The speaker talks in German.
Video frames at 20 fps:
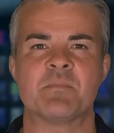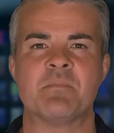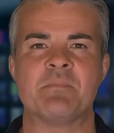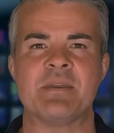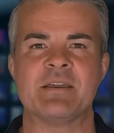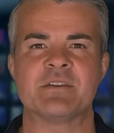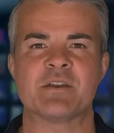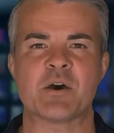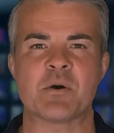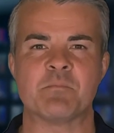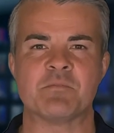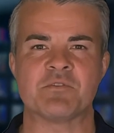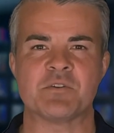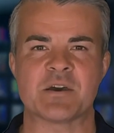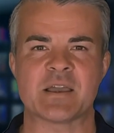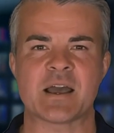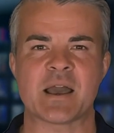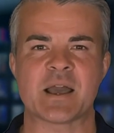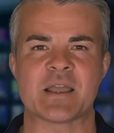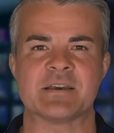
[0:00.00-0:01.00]
Mit
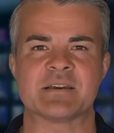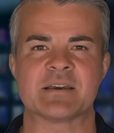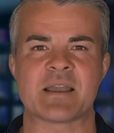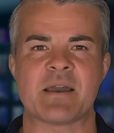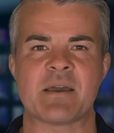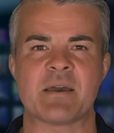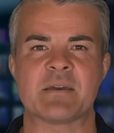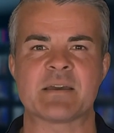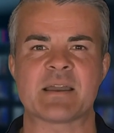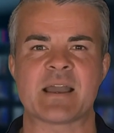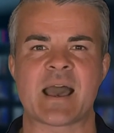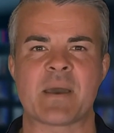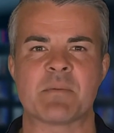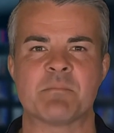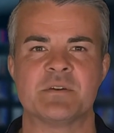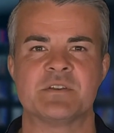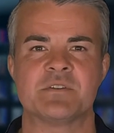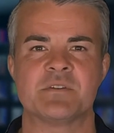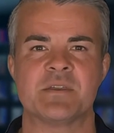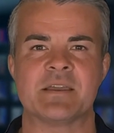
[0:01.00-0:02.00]
Kopfhörerhalter,
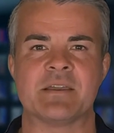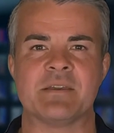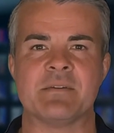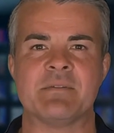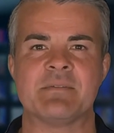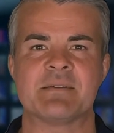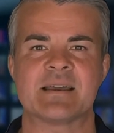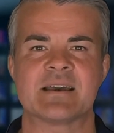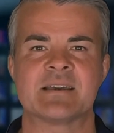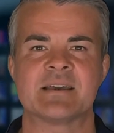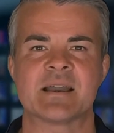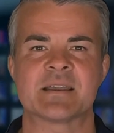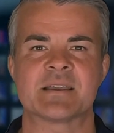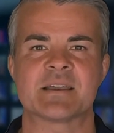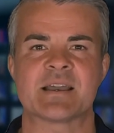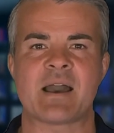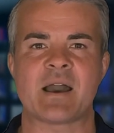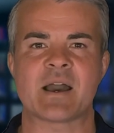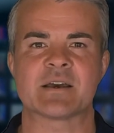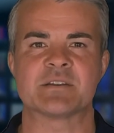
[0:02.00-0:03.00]
Kabeltüllen,
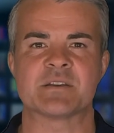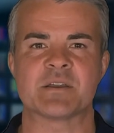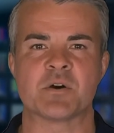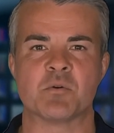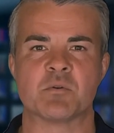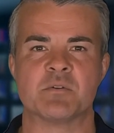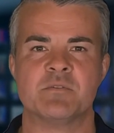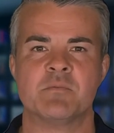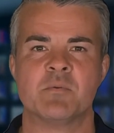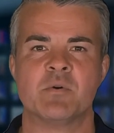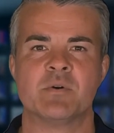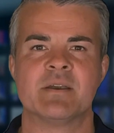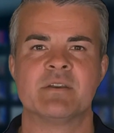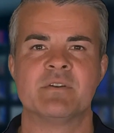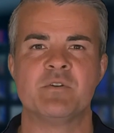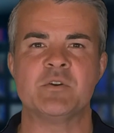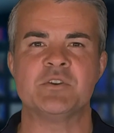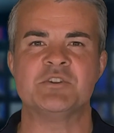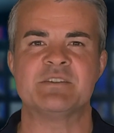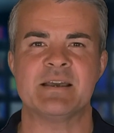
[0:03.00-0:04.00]
Getränkehalter und
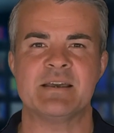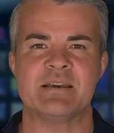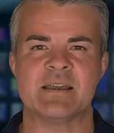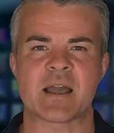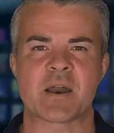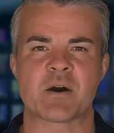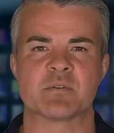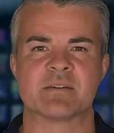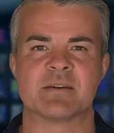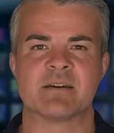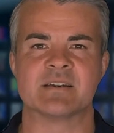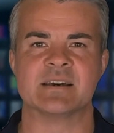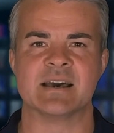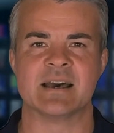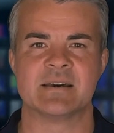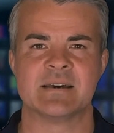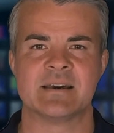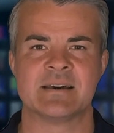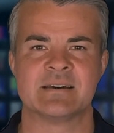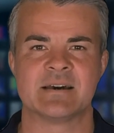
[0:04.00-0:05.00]
Monitorständer
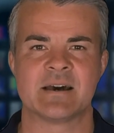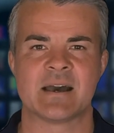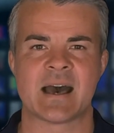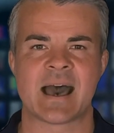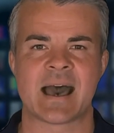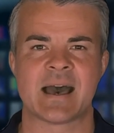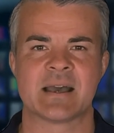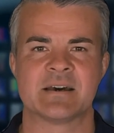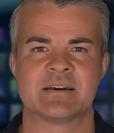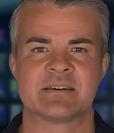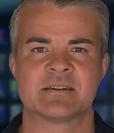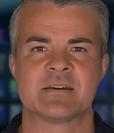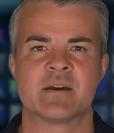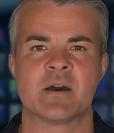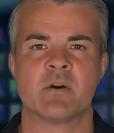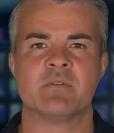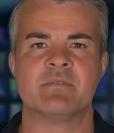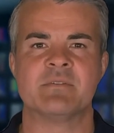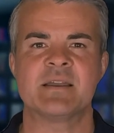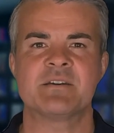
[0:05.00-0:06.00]
ausgestattet, alles,
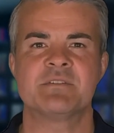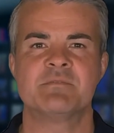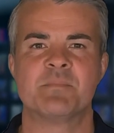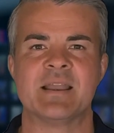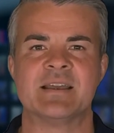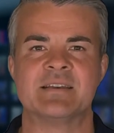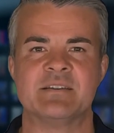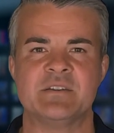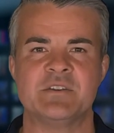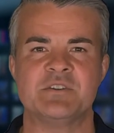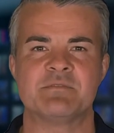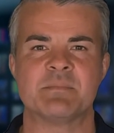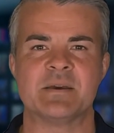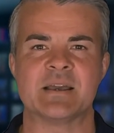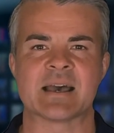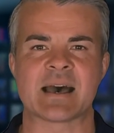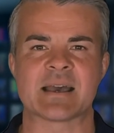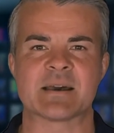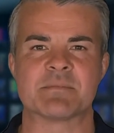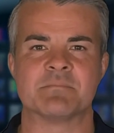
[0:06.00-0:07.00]
um das beste
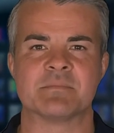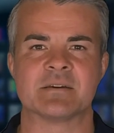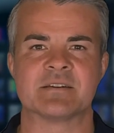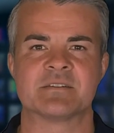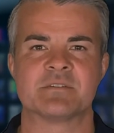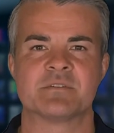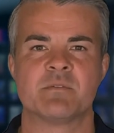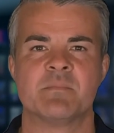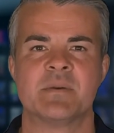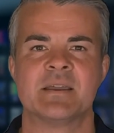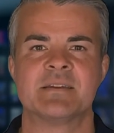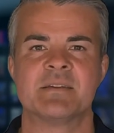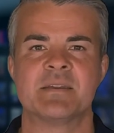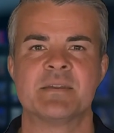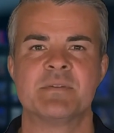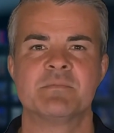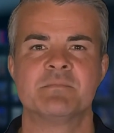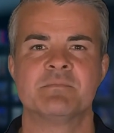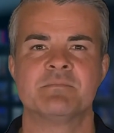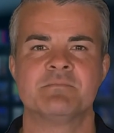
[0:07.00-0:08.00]
Spielerlebnis zu
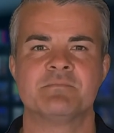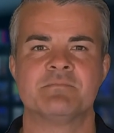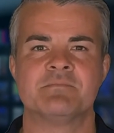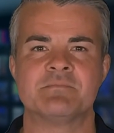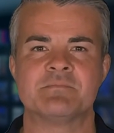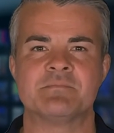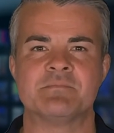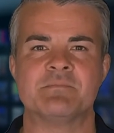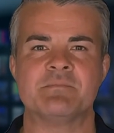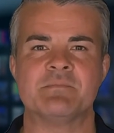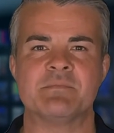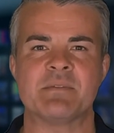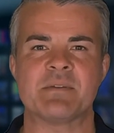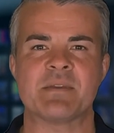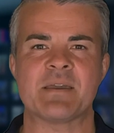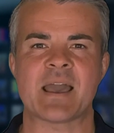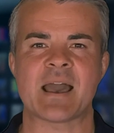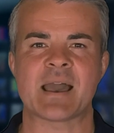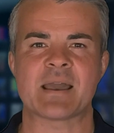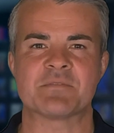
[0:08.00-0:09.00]
bieten.
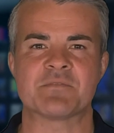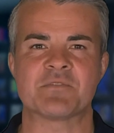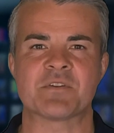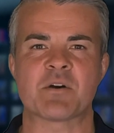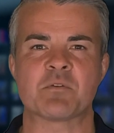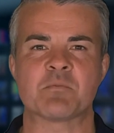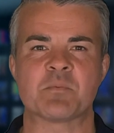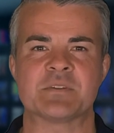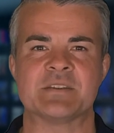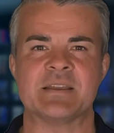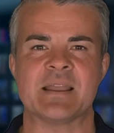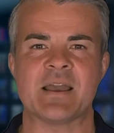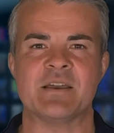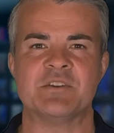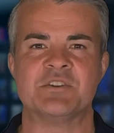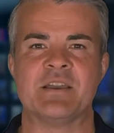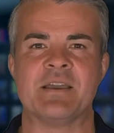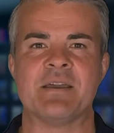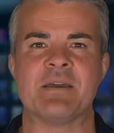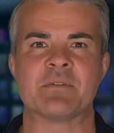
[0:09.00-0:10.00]
Einfach
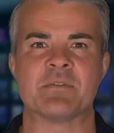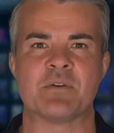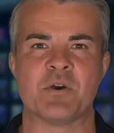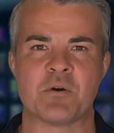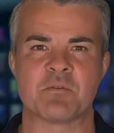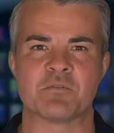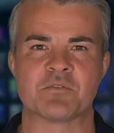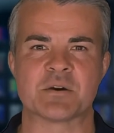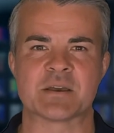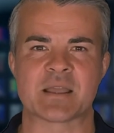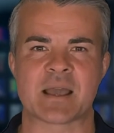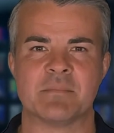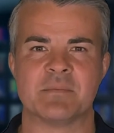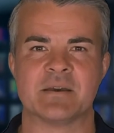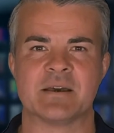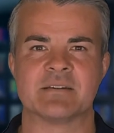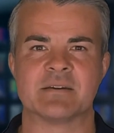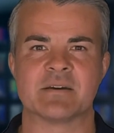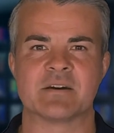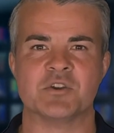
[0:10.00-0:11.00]
Montage,
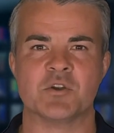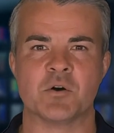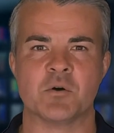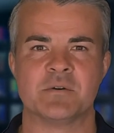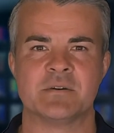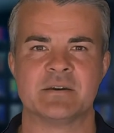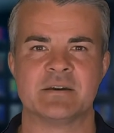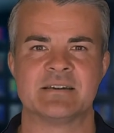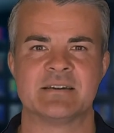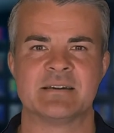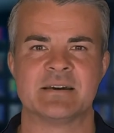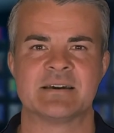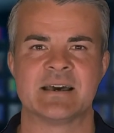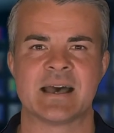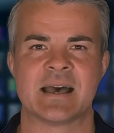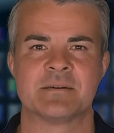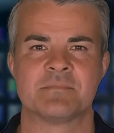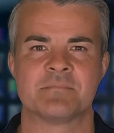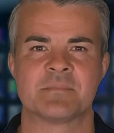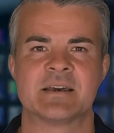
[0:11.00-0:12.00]
komfortables geschwungenes
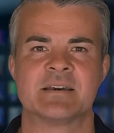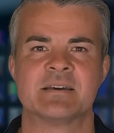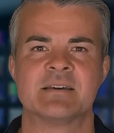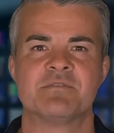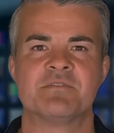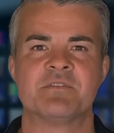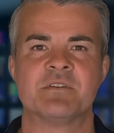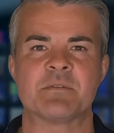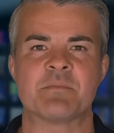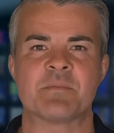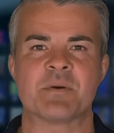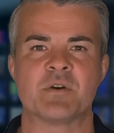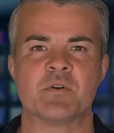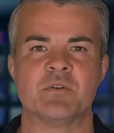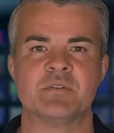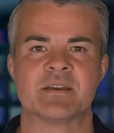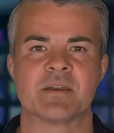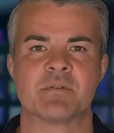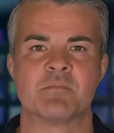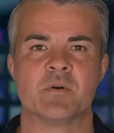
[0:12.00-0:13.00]
Design bietet für die
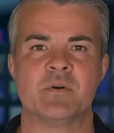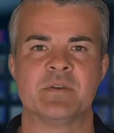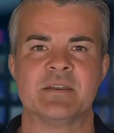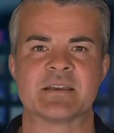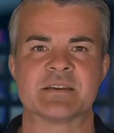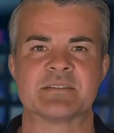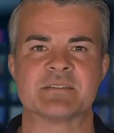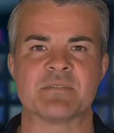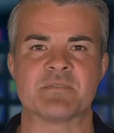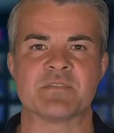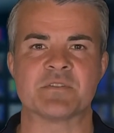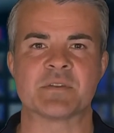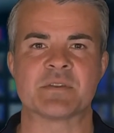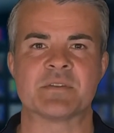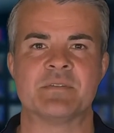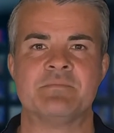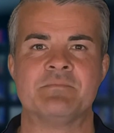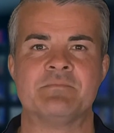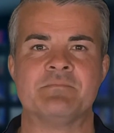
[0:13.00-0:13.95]
Benutzer wohliges Gefühl.